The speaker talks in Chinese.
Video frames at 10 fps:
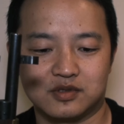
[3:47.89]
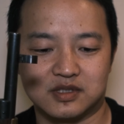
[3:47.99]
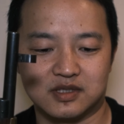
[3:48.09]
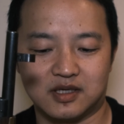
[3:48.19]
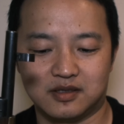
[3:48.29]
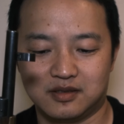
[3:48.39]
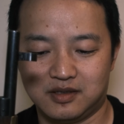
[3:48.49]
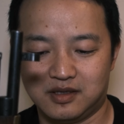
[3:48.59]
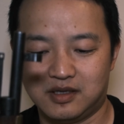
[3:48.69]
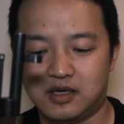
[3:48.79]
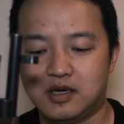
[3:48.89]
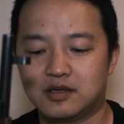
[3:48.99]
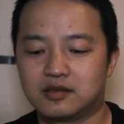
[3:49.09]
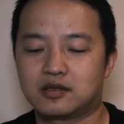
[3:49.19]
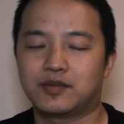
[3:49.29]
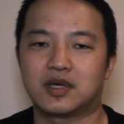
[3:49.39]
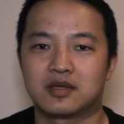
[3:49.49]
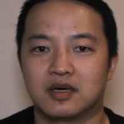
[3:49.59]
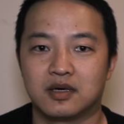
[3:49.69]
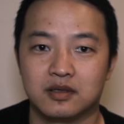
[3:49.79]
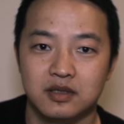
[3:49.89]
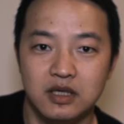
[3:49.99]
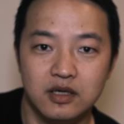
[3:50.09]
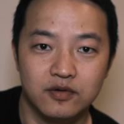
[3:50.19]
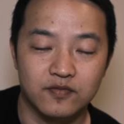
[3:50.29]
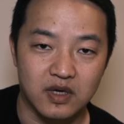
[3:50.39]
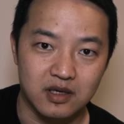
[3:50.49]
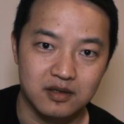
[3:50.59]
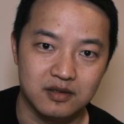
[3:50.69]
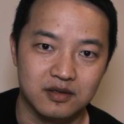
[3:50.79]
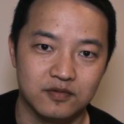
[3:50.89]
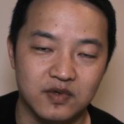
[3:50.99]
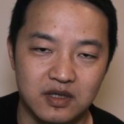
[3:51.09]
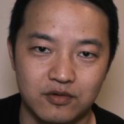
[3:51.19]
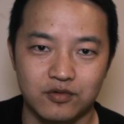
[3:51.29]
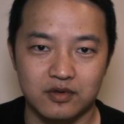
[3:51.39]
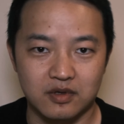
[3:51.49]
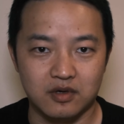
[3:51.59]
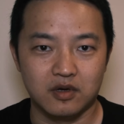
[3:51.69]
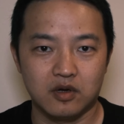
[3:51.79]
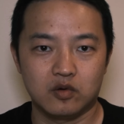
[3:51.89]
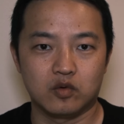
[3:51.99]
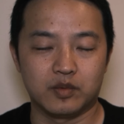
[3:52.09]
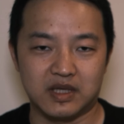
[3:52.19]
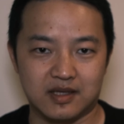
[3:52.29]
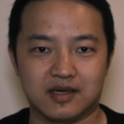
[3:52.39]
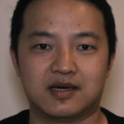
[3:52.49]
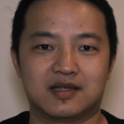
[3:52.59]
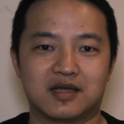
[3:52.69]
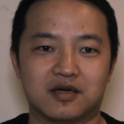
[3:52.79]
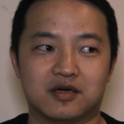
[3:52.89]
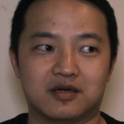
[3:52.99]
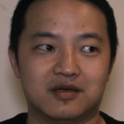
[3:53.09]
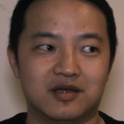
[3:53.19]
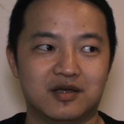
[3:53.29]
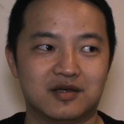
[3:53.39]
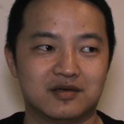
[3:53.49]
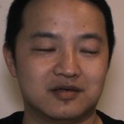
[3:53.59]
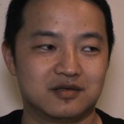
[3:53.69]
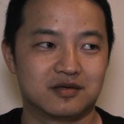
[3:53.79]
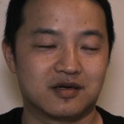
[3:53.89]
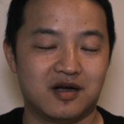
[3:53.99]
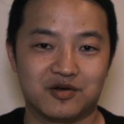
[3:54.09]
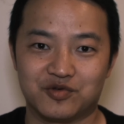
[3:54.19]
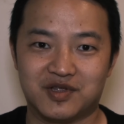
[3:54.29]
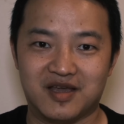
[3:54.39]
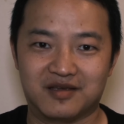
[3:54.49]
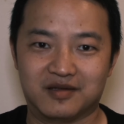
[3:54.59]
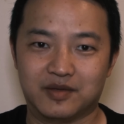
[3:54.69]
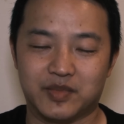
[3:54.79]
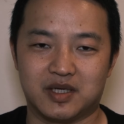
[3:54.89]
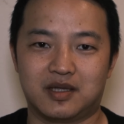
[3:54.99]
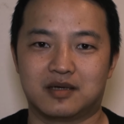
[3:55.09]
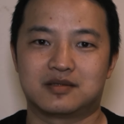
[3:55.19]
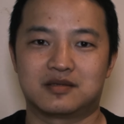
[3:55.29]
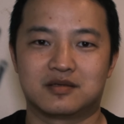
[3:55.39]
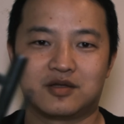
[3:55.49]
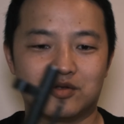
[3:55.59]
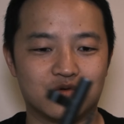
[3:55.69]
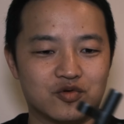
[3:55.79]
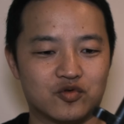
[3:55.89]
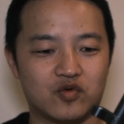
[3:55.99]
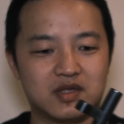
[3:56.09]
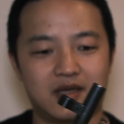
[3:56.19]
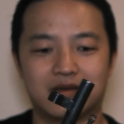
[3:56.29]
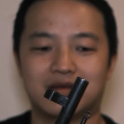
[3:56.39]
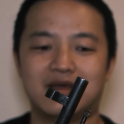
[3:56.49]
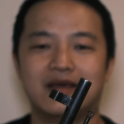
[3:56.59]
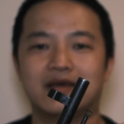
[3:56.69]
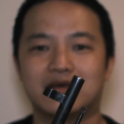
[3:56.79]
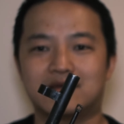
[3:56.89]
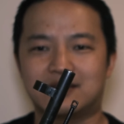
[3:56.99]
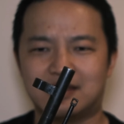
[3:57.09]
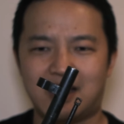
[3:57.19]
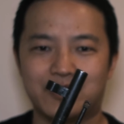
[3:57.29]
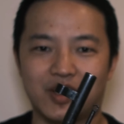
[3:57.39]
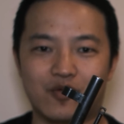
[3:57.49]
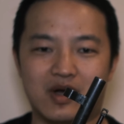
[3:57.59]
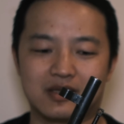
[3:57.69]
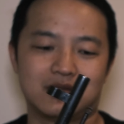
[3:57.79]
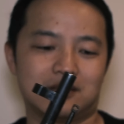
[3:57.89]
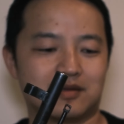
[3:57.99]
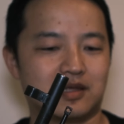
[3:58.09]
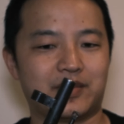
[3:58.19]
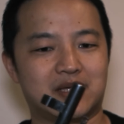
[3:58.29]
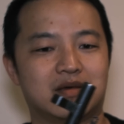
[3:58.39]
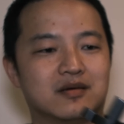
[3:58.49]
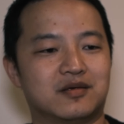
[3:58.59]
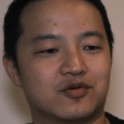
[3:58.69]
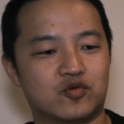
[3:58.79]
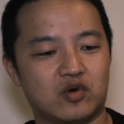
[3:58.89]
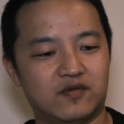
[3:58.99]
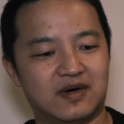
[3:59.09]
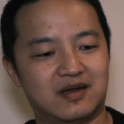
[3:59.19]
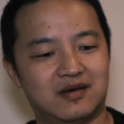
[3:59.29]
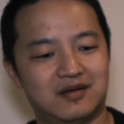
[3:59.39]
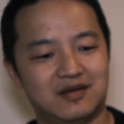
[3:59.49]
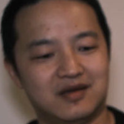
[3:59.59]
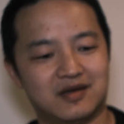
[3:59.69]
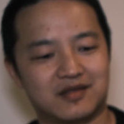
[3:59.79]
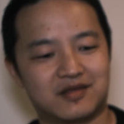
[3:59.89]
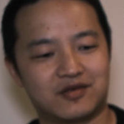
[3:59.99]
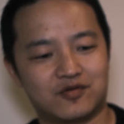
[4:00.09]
字的。这把枪唯一的问题就是，我们以前看那个。呃，抗日电影里面那个刺刀都是装在下边挂着的，那这把枪其实装完了很奇